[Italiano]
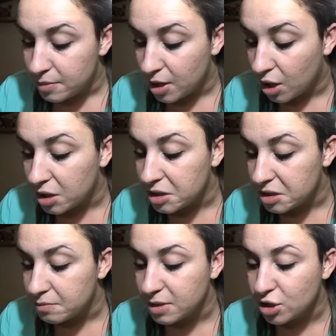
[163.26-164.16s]
però
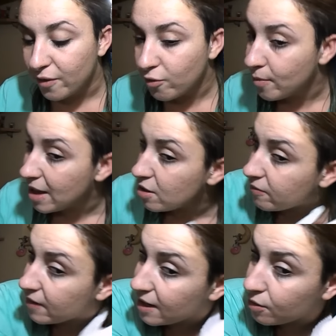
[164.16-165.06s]
eh, mi trovavo meglio a
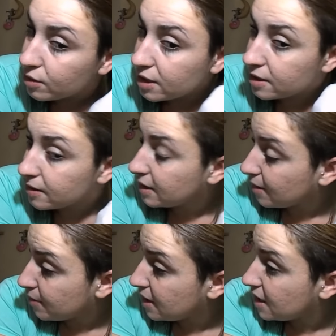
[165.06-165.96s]
farla con eh, i
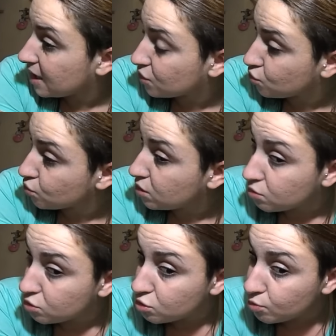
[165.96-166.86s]
capelli asciutti
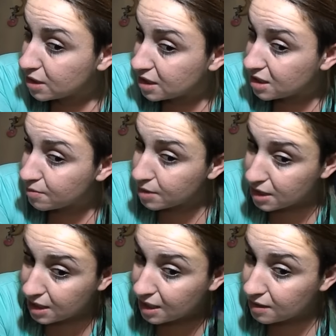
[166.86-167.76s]
non, non mi chiedete
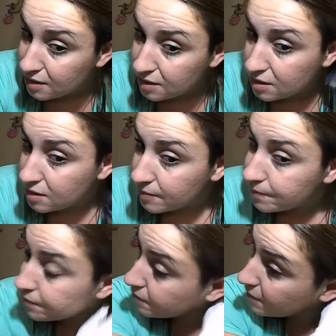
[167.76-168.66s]
perché
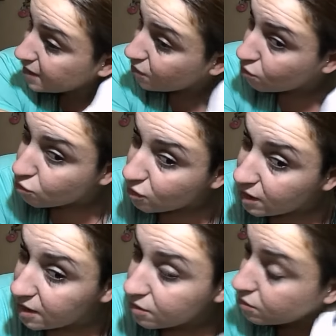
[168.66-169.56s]
ma tanto lo so
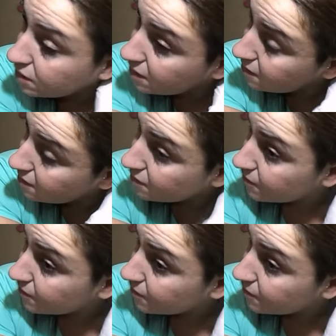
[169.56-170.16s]
che con